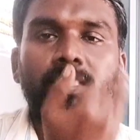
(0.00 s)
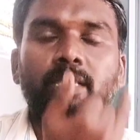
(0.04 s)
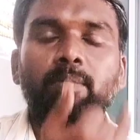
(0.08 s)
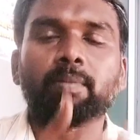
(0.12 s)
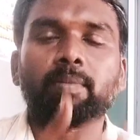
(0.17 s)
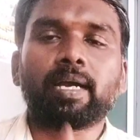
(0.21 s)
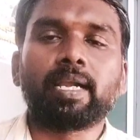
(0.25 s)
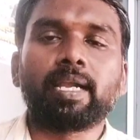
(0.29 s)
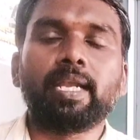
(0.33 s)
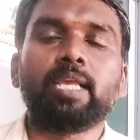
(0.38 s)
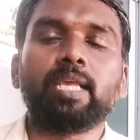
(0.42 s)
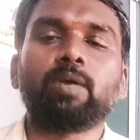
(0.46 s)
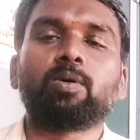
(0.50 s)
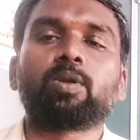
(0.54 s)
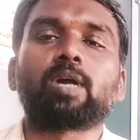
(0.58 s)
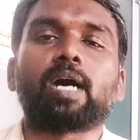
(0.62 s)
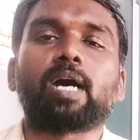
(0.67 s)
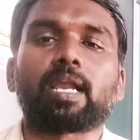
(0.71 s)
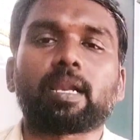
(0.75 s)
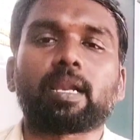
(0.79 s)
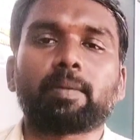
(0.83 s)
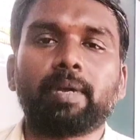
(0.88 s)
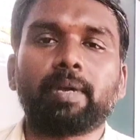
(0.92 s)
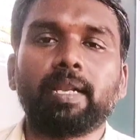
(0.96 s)
இந்த மாதிரி நீங்கள் ஒரு
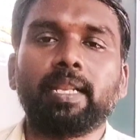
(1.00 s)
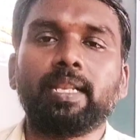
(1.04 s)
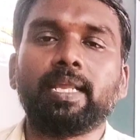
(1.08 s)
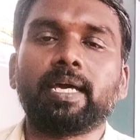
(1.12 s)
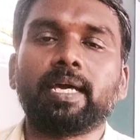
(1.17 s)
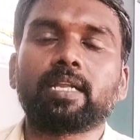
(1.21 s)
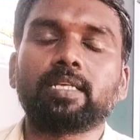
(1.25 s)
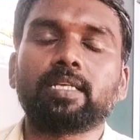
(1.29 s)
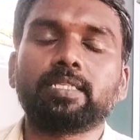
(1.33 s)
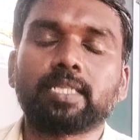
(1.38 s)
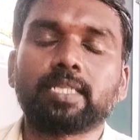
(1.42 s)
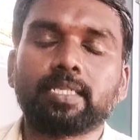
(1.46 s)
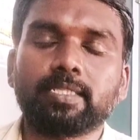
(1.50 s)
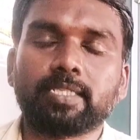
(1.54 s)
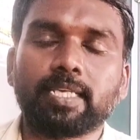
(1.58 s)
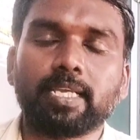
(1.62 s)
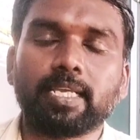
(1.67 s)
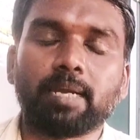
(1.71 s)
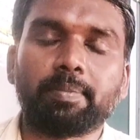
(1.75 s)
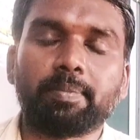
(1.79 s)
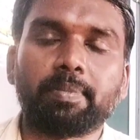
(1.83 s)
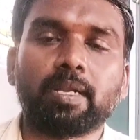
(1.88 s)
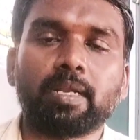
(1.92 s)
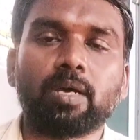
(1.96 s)
அரை மணி நேரம்
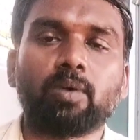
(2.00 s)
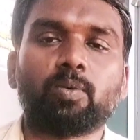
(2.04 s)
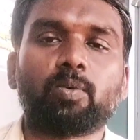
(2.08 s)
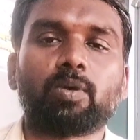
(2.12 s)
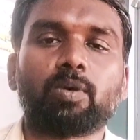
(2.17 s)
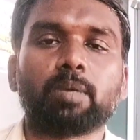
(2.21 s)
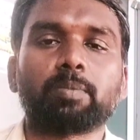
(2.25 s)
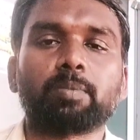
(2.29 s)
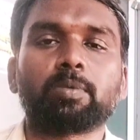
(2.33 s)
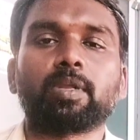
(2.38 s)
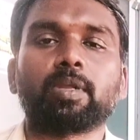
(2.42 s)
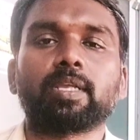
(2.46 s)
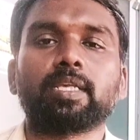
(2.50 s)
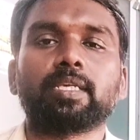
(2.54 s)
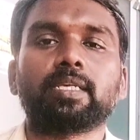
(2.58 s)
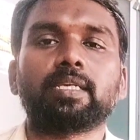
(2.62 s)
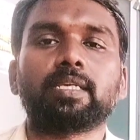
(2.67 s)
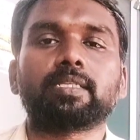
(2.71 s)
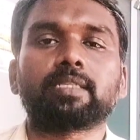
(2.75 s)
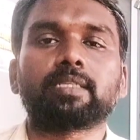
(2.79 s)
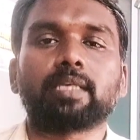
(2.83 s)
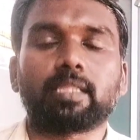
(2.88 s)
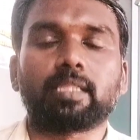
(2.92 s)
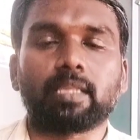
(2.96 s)
செஞ்சீங்க அப்படின்னா உடம்புடைய
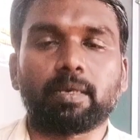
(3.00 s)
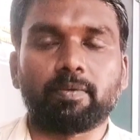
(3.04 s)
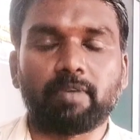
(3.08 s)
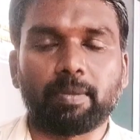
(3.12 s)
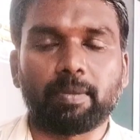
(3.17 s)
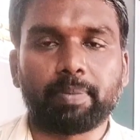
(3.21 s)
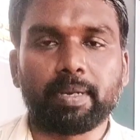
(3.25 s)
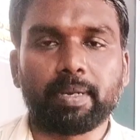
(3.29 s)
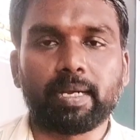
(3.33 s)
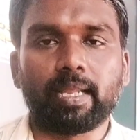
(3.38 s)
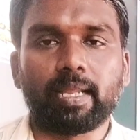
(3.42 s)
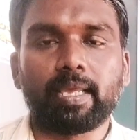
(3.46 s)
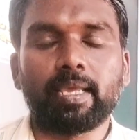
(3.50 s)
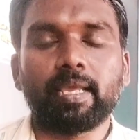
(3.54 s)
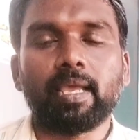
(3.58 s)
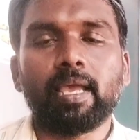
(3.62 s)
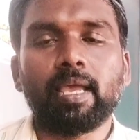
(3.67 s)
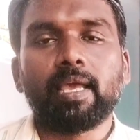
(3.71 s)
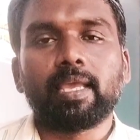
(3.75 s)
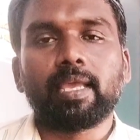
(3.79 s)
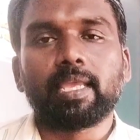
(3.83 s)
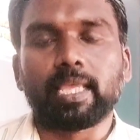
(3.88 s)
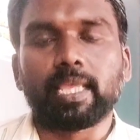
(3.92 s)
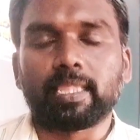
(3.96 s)
அந்த வெப்பநிலை
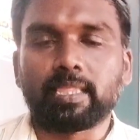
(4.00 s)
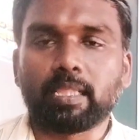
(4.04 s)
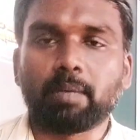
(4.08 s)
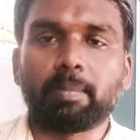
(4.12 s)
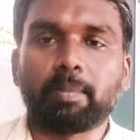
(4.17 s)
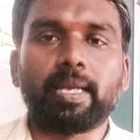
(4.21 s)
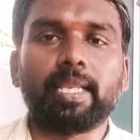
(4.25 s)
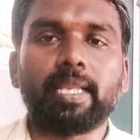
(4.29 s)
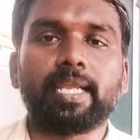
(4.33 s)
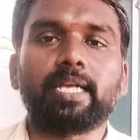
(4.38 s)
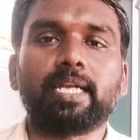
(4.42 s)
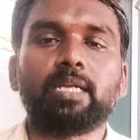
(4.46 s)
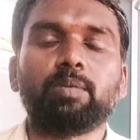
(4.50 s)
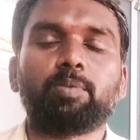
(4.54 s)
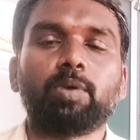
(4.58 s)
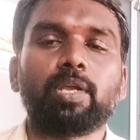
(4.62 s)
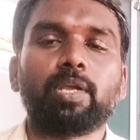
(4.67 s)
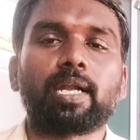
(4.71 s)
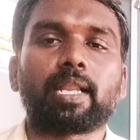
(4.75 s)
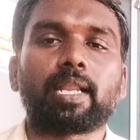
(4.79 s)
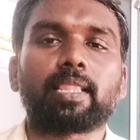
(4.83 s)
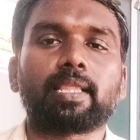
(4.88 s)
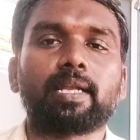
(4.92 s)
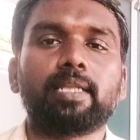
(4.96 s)
எந்த மாதிரி கெட்டு
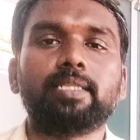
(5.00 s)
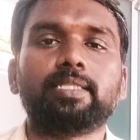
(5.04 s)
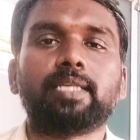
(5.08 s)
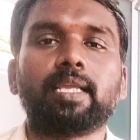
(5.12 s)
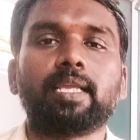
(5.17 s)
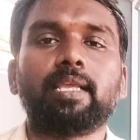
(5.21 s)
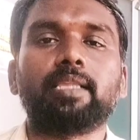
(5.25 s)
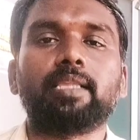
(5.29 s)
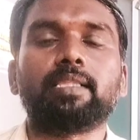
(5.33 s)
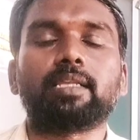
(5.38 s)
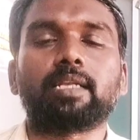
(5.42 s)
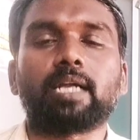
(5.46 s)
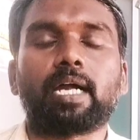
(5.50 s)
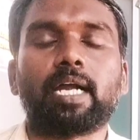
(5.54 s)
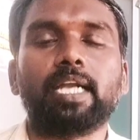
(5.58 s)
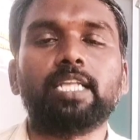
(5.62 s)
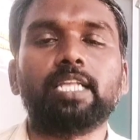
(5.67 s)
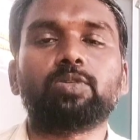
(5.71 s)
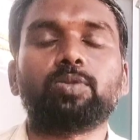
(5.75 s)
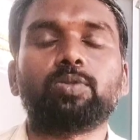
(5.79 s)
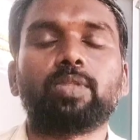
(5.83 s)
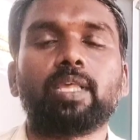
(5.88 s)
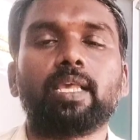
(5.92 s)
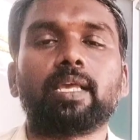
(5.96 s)
போய் கிடந்தாலும் சரி இந்த
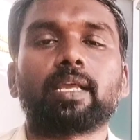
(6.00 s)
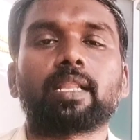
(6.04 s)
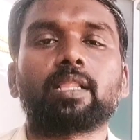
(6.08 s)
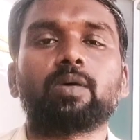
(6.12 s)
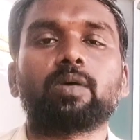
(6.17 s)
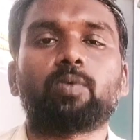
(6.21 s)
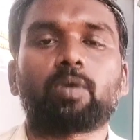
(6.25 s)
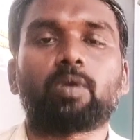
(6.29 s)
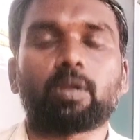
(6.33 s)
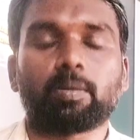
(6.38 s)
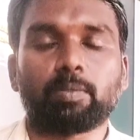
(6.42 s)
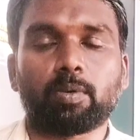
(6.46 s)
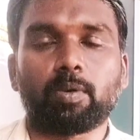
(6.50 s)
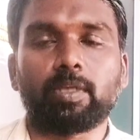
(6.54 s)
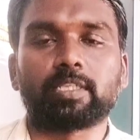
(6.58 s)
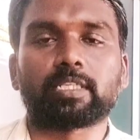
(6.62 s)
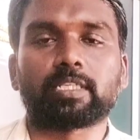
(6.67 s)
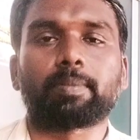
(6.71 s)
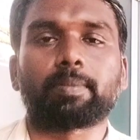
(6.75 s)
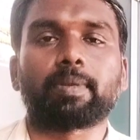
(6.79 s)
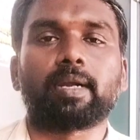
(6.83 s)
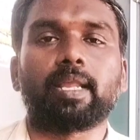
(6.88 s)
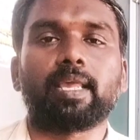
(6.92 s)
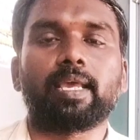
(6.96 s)
நாடி சுற்றிங்கிறது உடம்புடைய
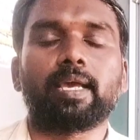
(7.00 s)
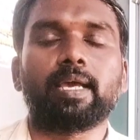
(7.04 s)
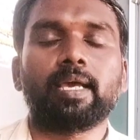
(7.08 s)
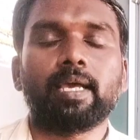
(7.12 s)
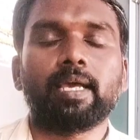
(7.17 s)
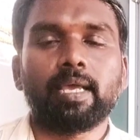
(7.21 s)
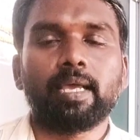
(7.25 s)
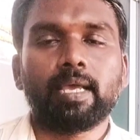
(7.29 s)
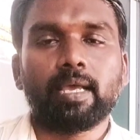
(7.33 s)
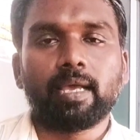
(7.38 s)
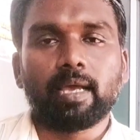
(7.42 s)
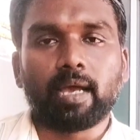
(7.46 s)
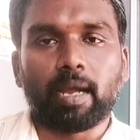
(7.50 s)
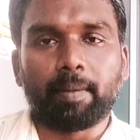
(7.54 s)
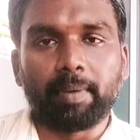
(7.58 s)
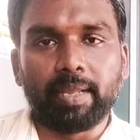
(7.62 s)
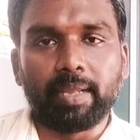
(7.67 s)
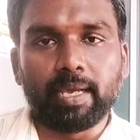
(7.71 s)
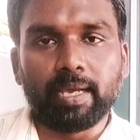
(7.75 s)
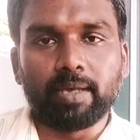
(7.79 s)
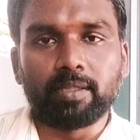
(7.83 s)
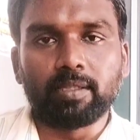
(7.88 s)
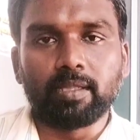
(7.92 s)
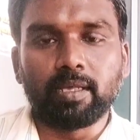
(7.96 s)
சமநிலையை
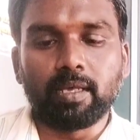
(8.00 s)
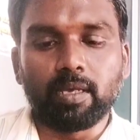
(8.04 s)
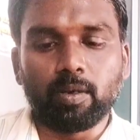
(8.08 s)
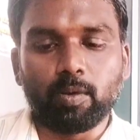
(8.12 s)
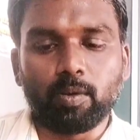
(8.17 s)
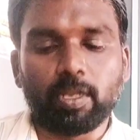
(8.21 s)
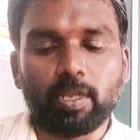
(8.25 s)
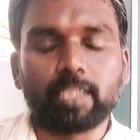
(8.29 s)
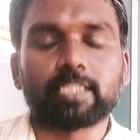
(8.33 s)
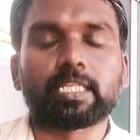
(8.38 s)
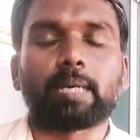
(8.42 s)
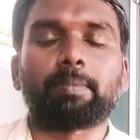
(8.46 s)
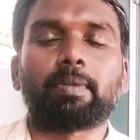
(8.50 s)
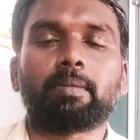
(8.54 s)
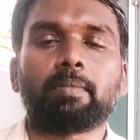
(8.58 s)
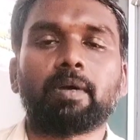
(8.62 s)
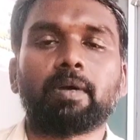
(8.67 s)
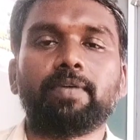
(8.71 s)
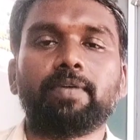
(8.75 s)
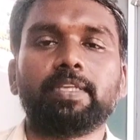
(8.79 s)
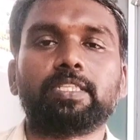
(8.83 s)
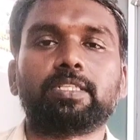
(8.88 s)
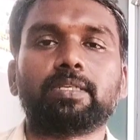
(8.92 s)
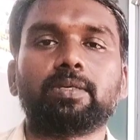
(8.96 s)
அப்படியே வந்து ஒரே
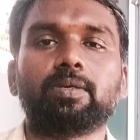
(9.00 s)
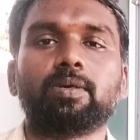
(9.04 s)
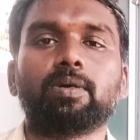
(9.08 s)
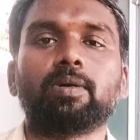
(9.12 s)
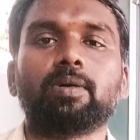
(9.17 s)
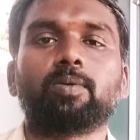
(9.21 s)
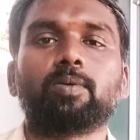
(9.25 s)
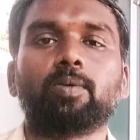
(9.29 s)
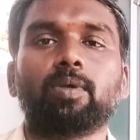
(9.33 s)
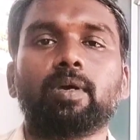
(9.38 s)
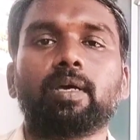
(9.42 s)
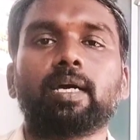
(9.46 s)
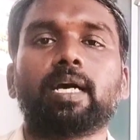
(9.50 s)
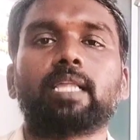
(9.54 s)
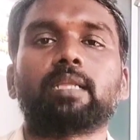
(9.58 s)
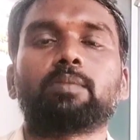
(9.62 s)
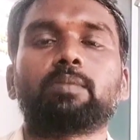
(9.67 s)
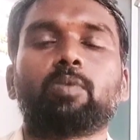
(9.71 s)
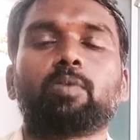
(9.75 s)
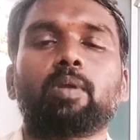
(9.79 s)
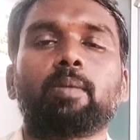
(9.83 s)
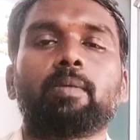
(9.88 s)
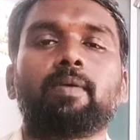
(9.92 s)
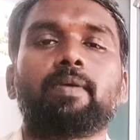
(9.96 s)
சமமாக வச்சுக்கும் உங்களுக்கு
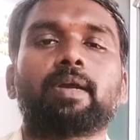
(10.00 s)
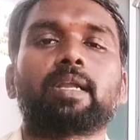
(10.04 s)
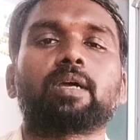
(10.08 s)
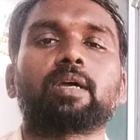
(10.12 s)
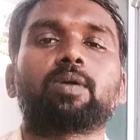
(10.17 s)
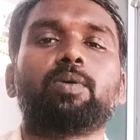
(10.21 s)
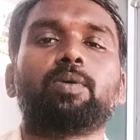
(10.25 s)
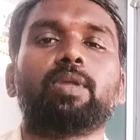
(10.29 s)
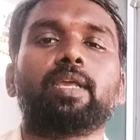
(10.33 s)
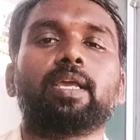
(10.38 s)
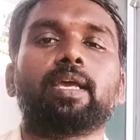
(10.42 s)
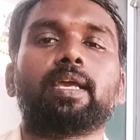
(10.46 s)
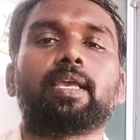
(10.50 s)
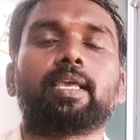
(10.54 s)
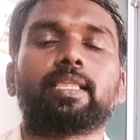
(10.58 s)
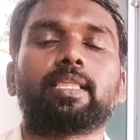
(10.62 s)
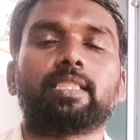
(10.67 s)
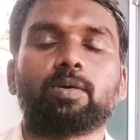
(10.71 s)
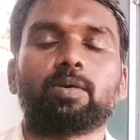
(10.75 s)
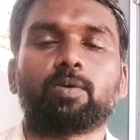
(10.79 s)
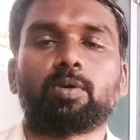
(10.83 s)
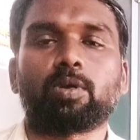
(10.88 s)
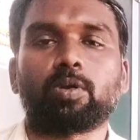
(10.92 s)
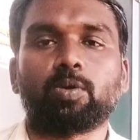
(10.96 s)
அதன் மூலமாக வரக்கூடிய
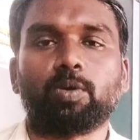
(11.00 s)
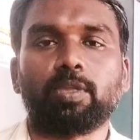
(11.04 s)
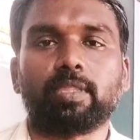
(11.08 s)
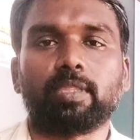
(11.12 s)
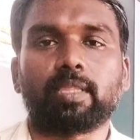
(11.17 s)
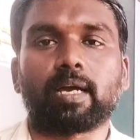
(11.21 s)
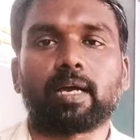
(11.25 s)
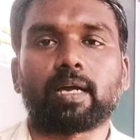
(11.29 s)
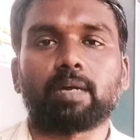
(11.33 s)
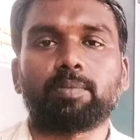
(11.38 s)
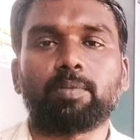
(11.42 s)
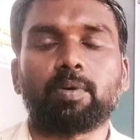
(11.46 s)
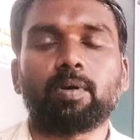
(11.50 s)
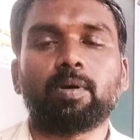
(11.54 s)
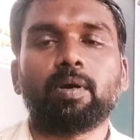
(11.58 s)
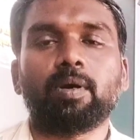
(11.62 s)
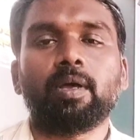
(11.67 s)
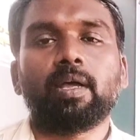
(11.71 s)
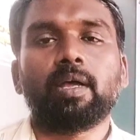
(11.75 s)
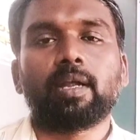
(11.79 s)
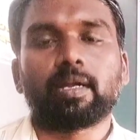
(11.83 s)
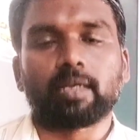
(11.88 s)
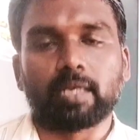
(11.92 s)
எந்த ஒரு நோய் தாக்கமோ